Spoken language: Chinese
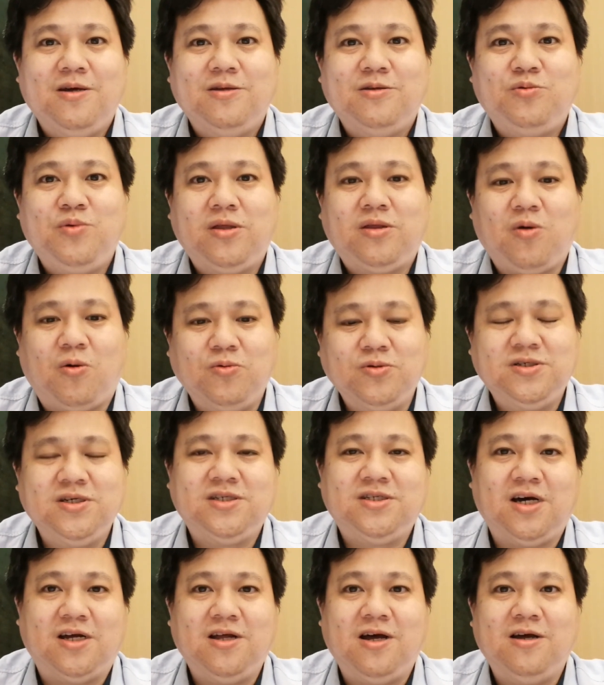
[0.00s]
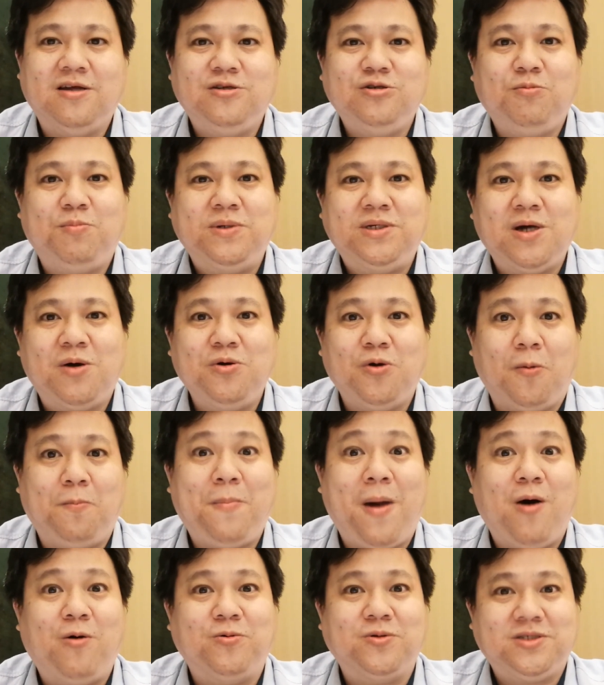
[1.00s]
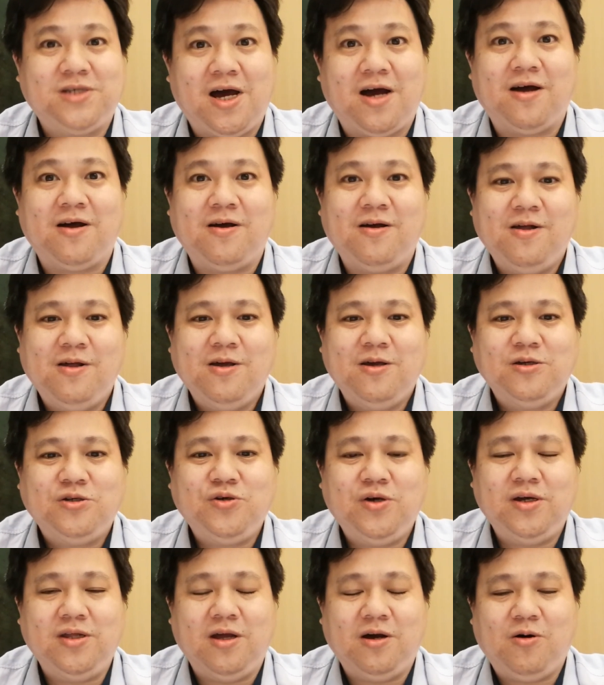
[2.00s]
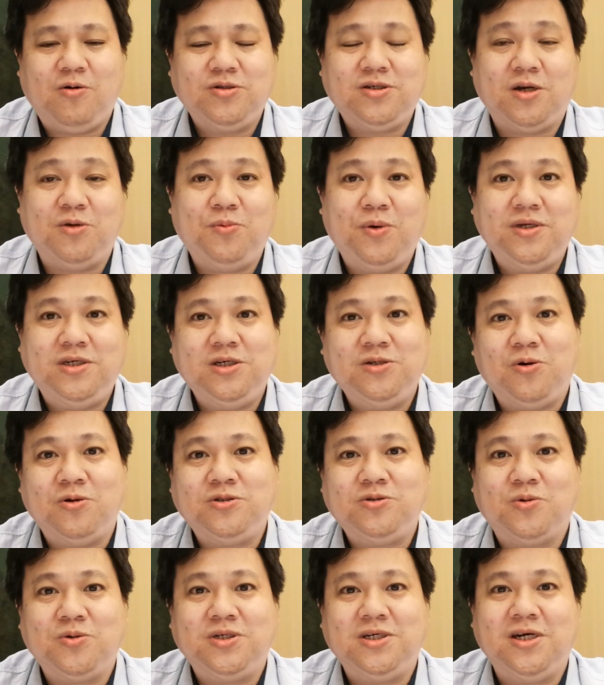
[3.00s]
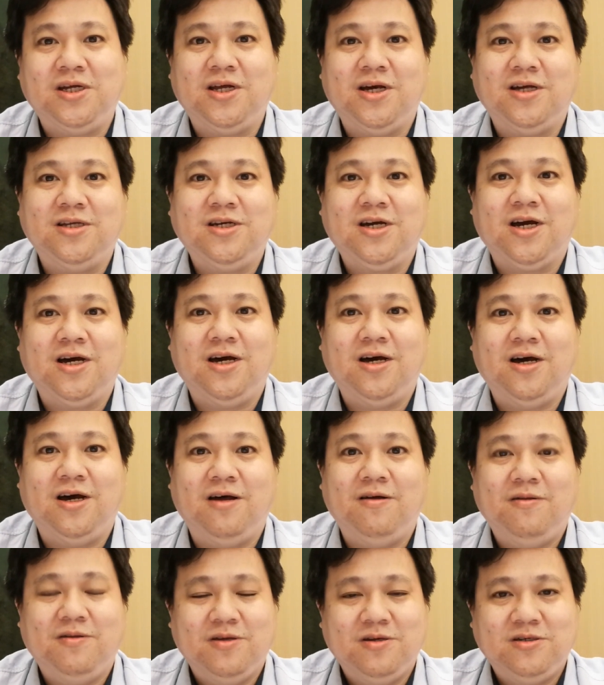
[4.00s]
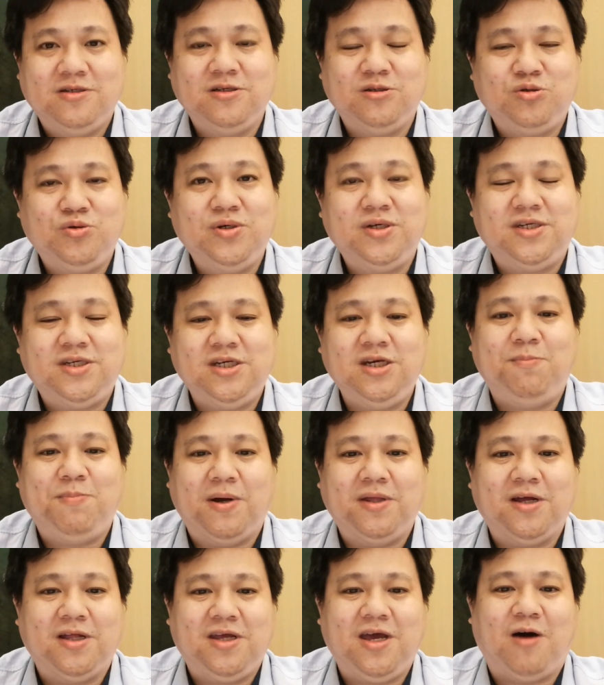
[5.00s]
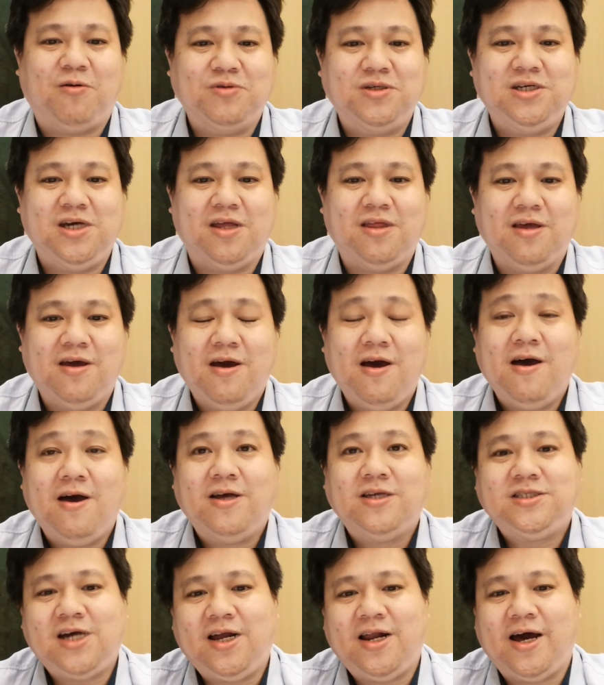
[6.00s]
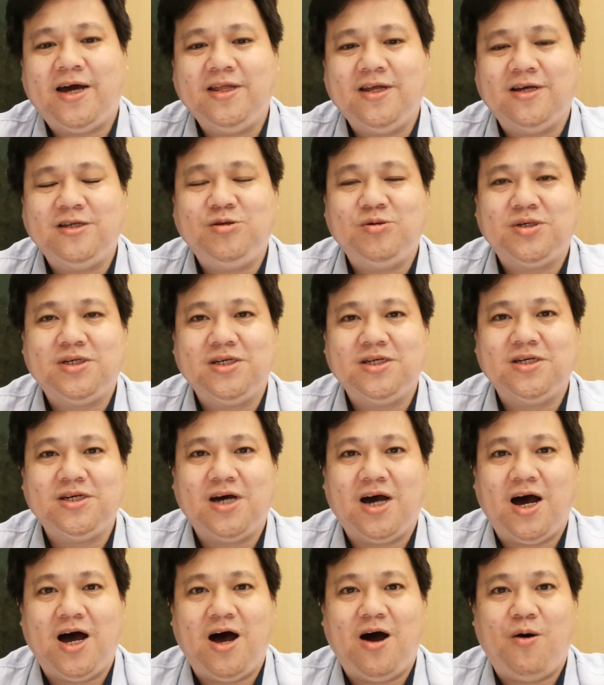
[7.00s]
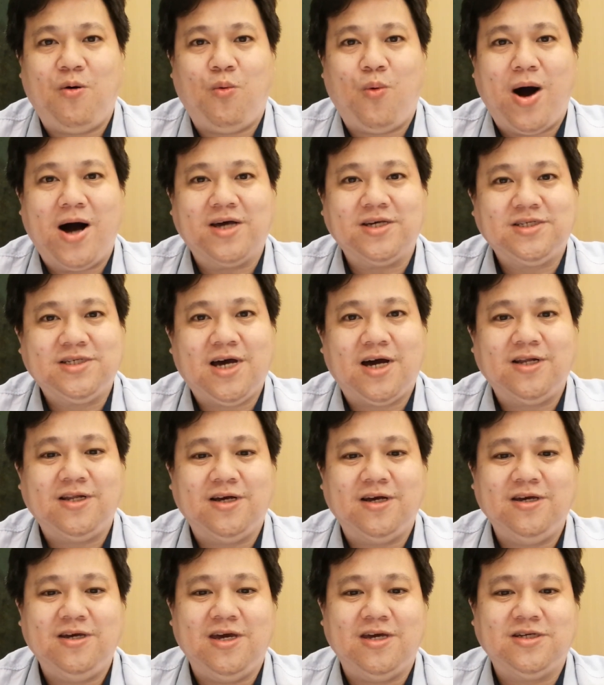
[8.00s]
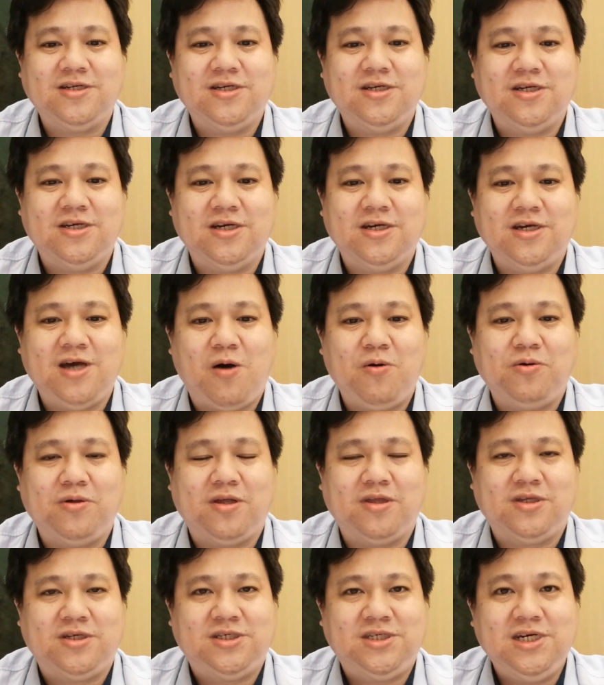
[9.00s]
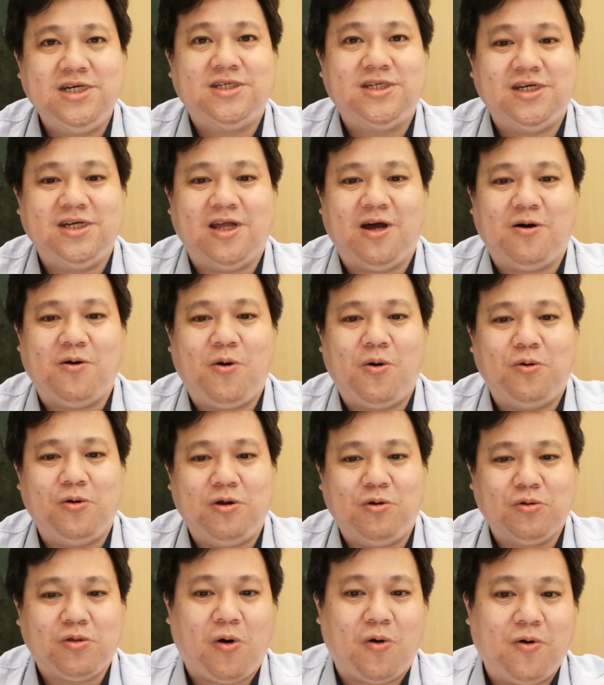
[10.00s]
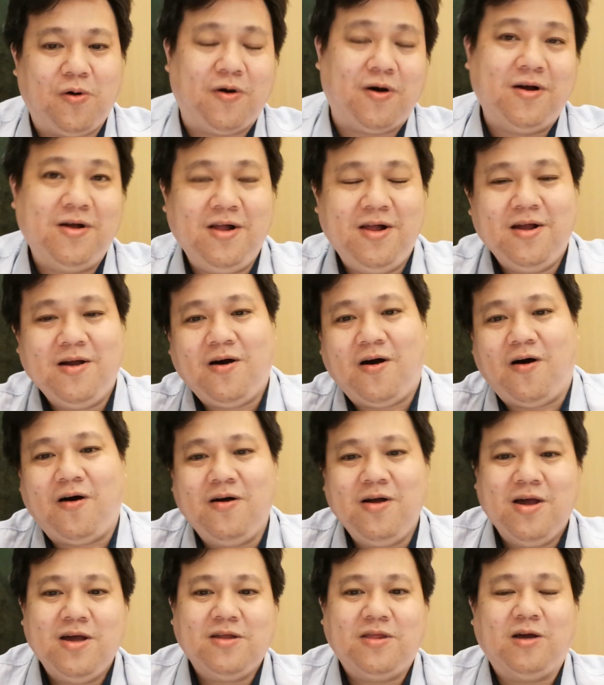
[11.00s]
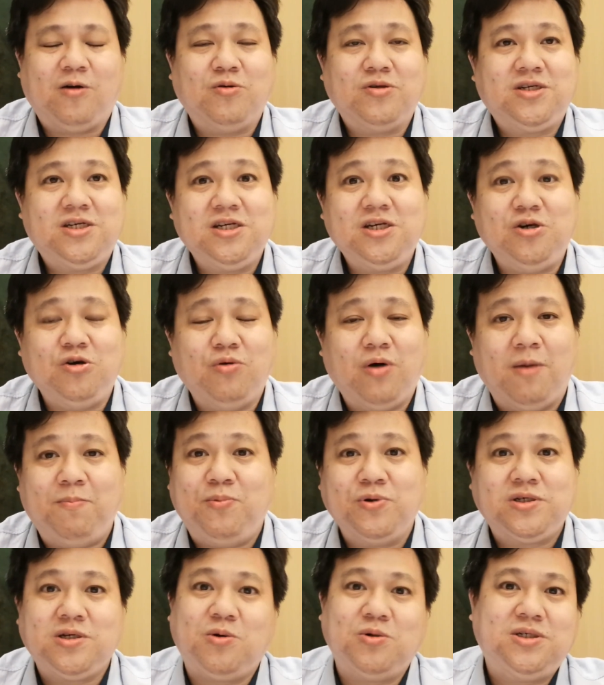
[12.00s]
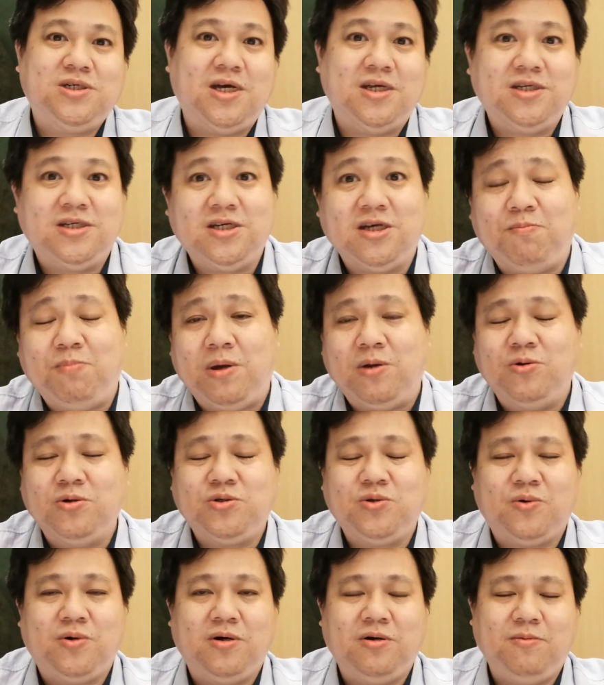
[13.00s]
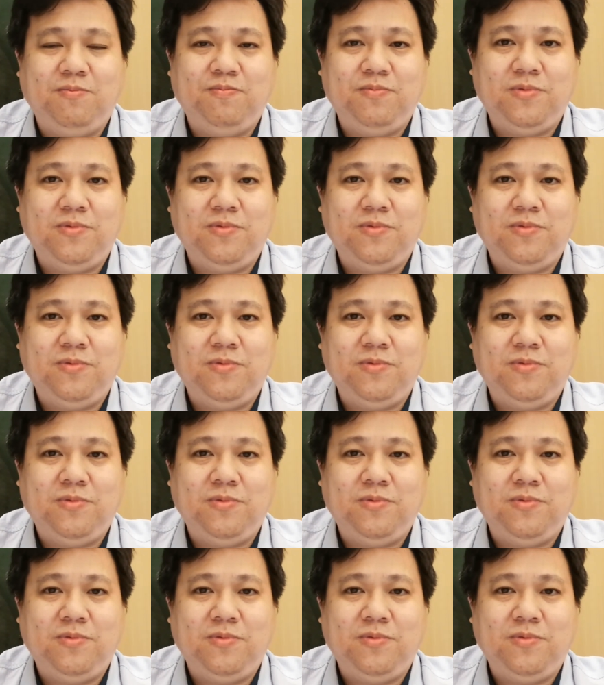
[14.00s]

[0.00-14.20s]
对投资者呢就比较有保障，所以能够成为金融中心的这个是最基本的条件。再来呢，就是网上呢也是要信息能够流通哦，能够自由而不受限制，比如说